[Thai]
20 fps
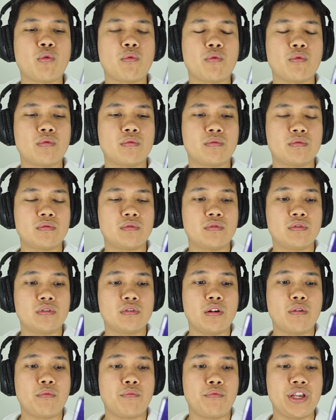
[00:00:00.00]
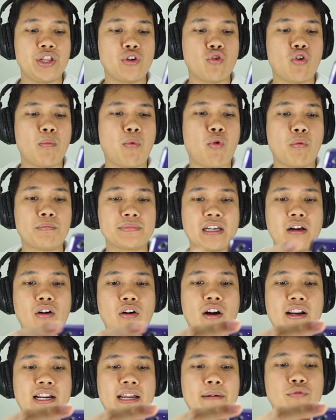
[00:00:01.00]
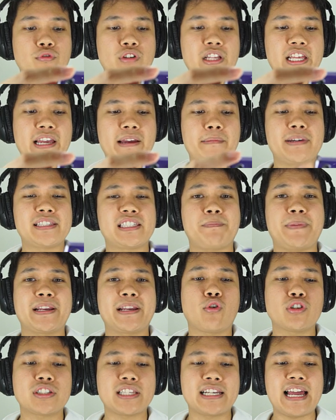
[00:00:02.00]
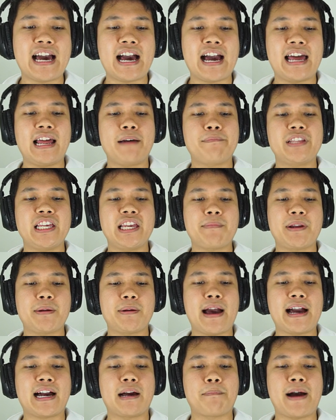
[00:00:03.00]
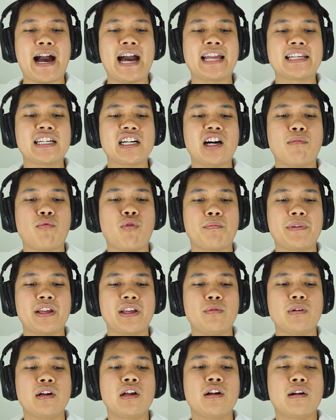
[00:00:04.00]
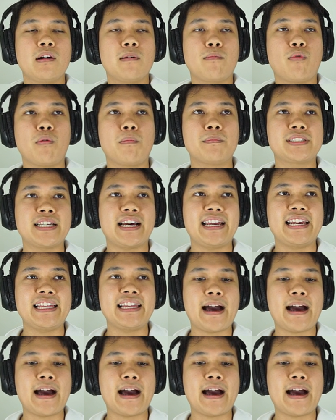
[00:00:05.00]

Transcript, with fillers: ตรงวิดีโอผมซะก่อนนะครับตรงนี้มันจะเป็นโฆษณานะครับที่มันมากับพาร์ทเนอร์ผมที่ผมใช้